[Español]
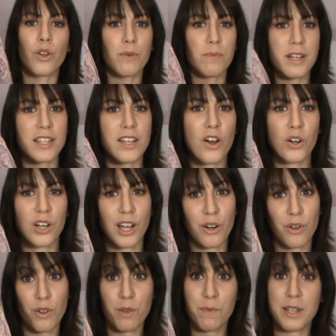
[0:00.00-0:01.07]
o demasiado
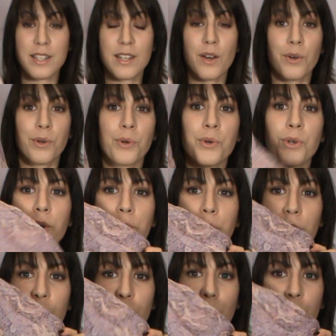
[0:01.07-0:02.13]
claros o demasiado oscuros,
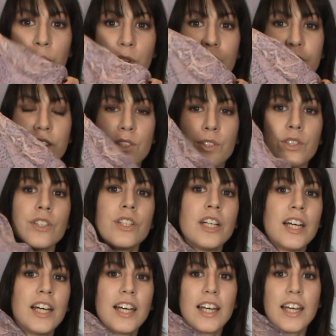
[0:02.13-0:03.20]
pero ninguno de este tono
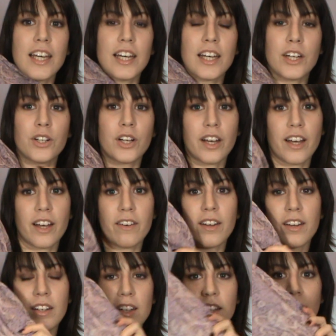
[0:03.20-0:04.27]
y creo
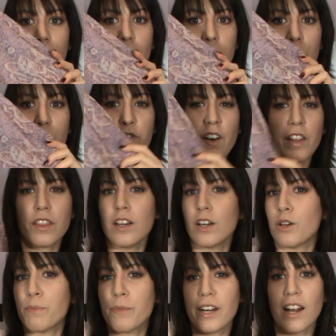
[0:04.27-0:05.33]
que, es muy fácil
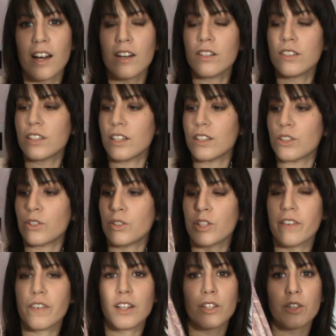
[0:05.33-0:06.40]
combinarlo, tanto
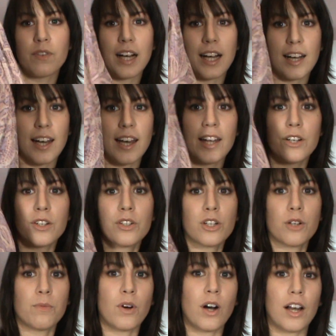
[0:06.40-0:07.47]
llevando vaqueros
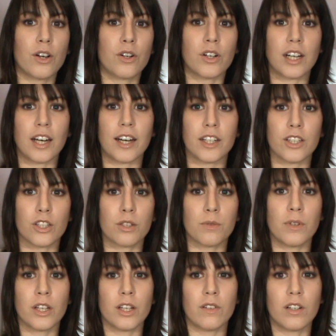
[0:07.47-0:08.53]
como algo clarito
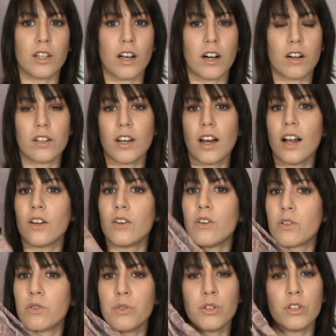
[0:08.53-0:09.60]
como llevo yo ahora, algo
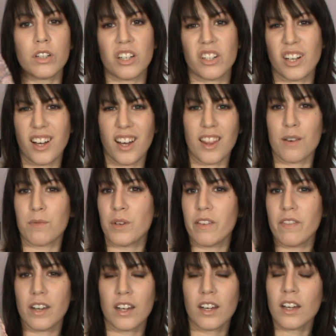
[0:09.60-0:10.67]
oscuro, creo que queda muy
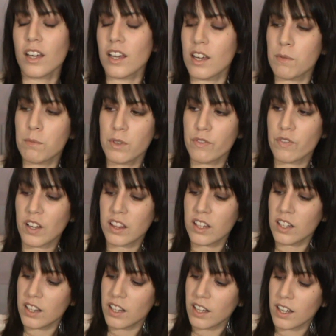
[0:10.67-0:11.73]
bien y es muy
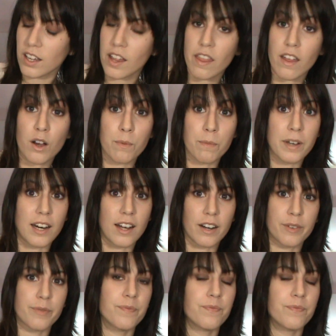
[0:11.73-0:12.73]
fácil de, combinar.